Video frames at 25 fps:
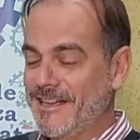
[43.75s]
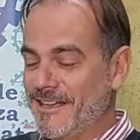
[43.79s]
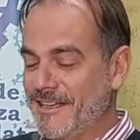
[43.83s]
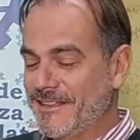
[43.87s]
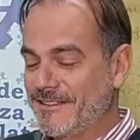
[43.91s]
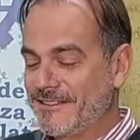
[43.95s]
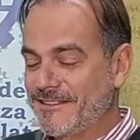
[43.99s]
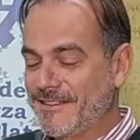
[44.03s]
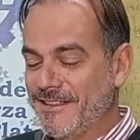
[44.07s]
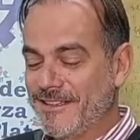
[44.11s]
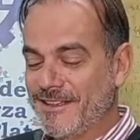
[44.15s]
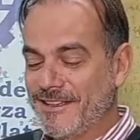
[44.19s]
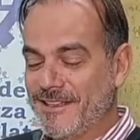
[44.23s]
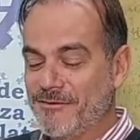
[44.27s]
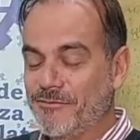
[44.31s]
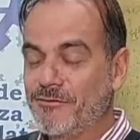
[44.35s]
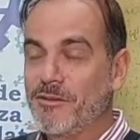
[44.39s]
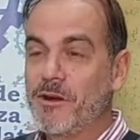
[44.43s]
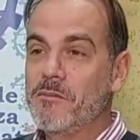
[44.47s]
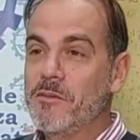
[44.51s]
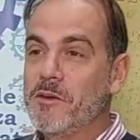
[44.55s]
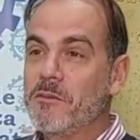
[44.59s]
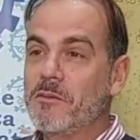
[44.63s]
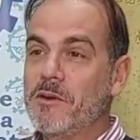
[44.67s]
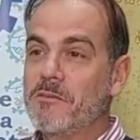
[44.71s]
ese
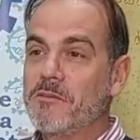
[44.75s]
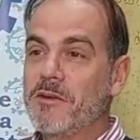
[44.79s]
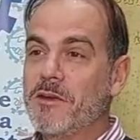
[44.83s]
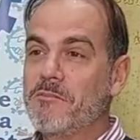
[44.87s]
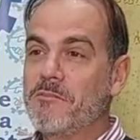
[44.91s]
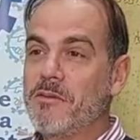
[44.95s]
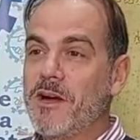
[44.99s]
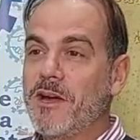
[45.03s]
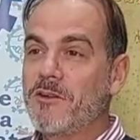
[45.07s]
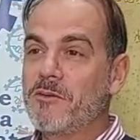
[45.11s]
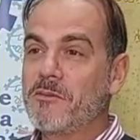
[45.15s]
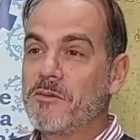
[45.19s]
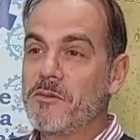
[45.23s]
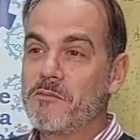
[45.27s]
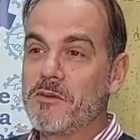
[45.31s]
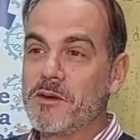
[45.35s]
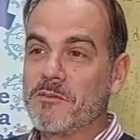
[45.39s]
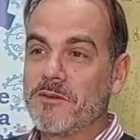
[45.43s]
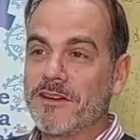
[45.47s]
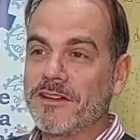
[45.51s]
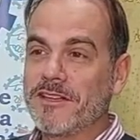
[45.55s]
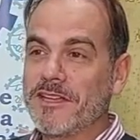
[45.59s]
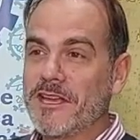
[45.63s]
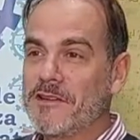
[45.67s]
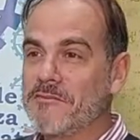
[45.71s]
fue mi primer paro, mi
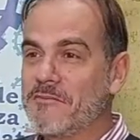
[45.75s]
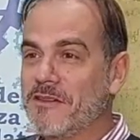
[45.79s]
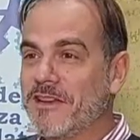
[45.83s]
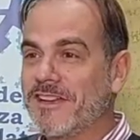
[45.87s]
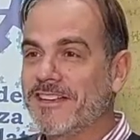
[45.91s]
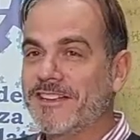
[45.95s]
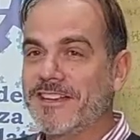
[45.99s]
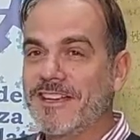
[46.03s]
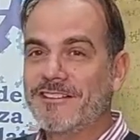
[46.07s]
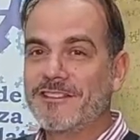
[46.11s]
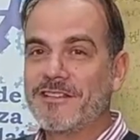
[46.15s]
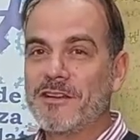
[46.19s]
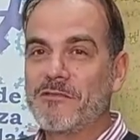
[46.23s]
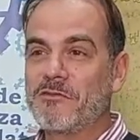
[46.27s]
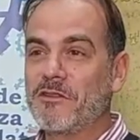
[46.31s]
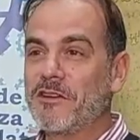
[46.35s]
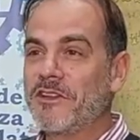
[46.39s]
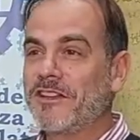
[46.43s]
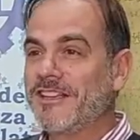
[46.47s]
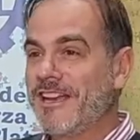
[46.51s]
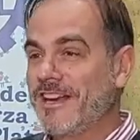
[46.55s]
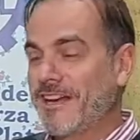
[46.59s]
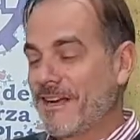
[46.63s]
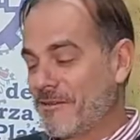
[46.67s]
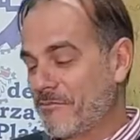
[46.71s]
primer día de militancia fue
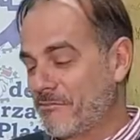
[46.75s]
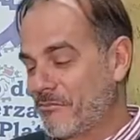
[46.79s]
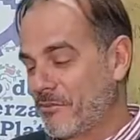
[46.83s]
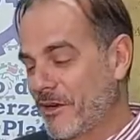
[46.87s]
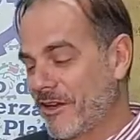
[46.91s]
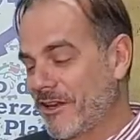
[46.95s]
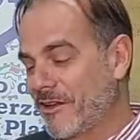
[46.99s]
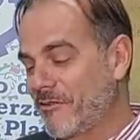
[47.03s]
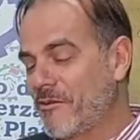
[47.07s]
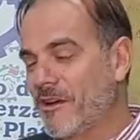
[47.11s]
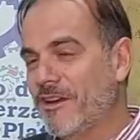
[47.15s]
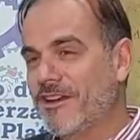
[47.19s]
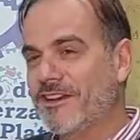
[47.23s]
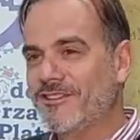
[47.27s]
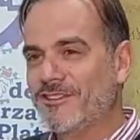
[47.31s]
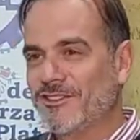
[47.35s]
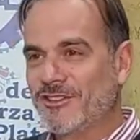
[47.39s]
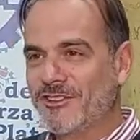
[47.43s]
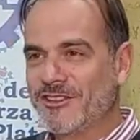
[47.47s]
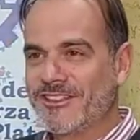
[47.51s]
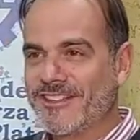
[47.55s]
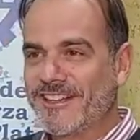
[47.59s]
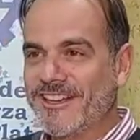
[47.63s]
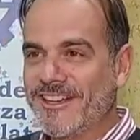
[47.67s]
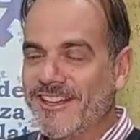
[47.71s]
el día por el cual
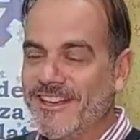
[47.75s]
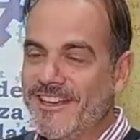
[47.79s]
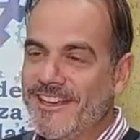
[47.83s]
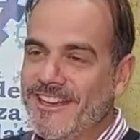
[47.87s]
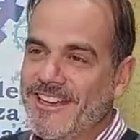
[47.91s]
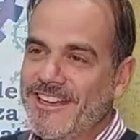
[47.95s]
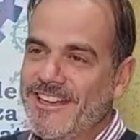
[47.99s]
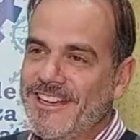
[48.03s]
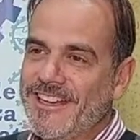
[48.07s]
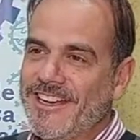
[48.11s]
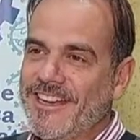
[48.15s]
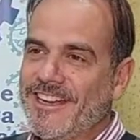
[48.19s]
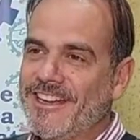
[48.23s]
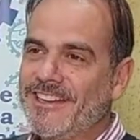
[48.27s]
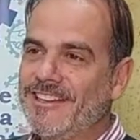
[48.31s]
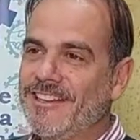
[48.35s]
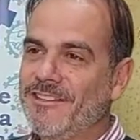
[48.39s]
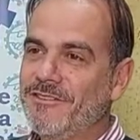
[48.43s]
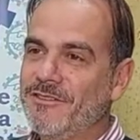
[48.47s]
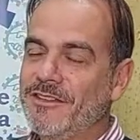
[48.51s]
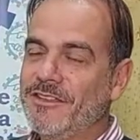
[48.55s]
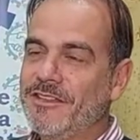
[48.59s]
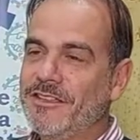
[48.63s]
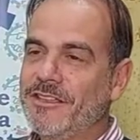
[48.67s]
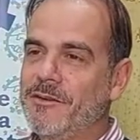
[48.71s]
yo entré. En
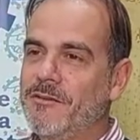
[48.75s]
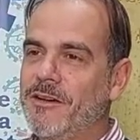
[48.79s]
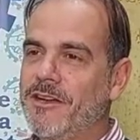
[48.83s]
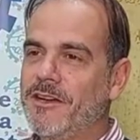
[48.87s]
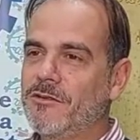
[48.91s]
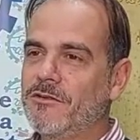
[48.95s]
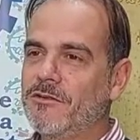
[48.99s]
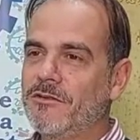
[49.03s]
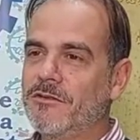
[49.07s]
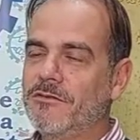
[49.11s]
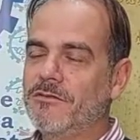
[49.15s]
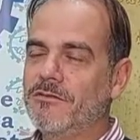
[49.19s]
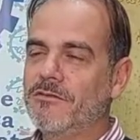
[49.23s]
definitiva, era